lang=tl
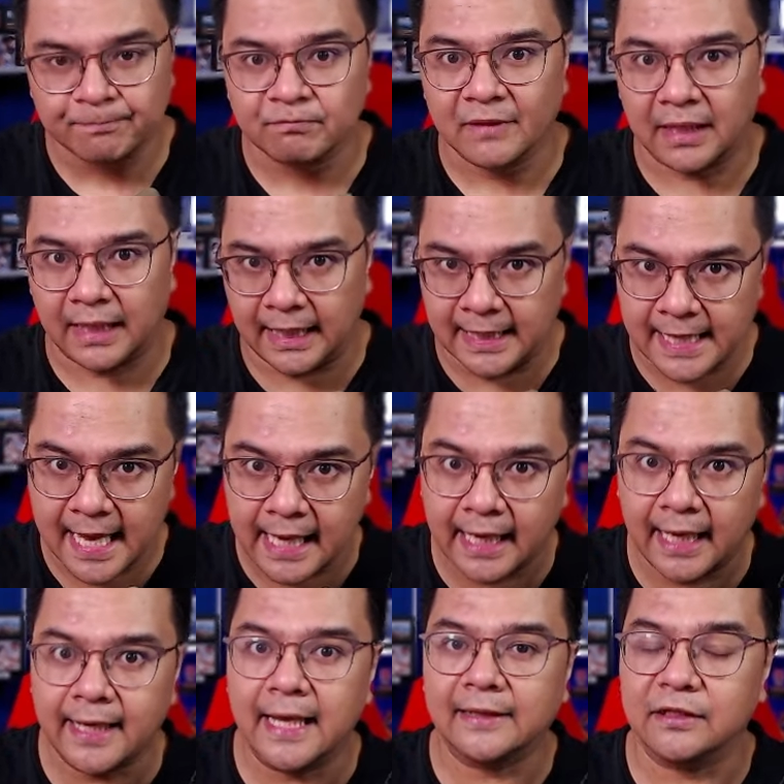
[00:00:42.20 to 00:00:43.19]

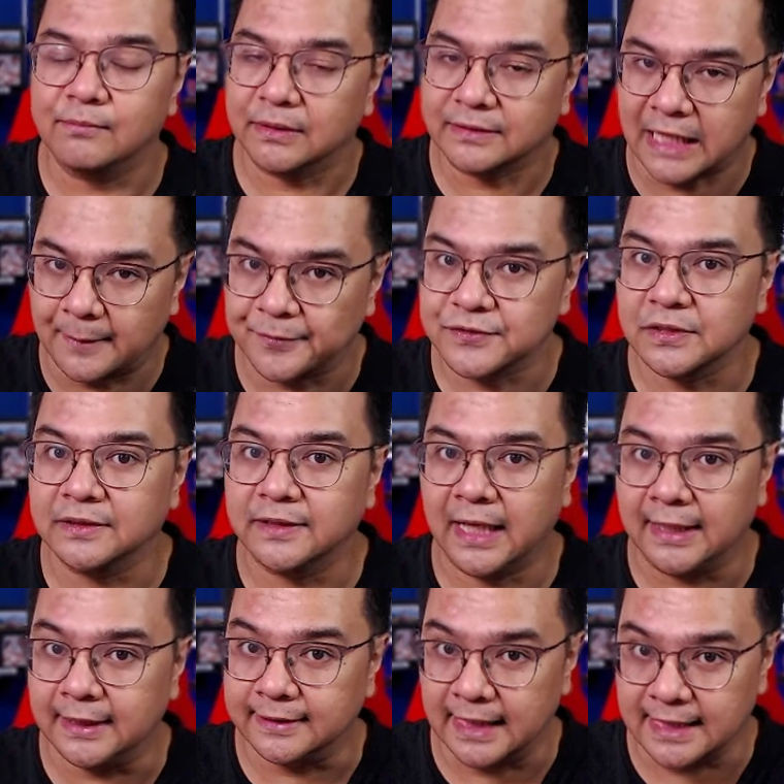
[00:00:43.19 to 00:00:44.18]
kailangan natin matapos yung
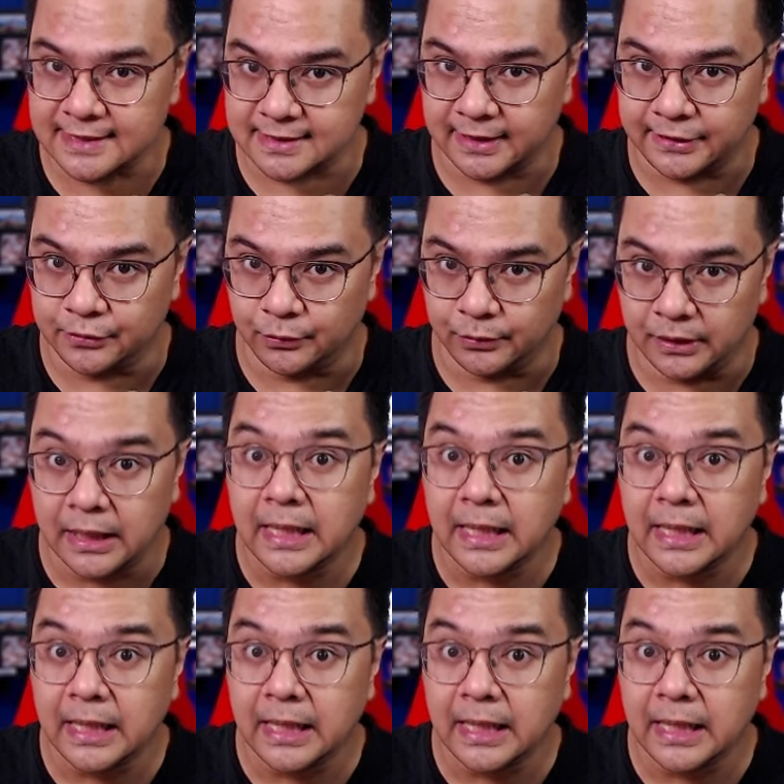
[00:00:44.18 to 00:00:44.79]
daily task na yon.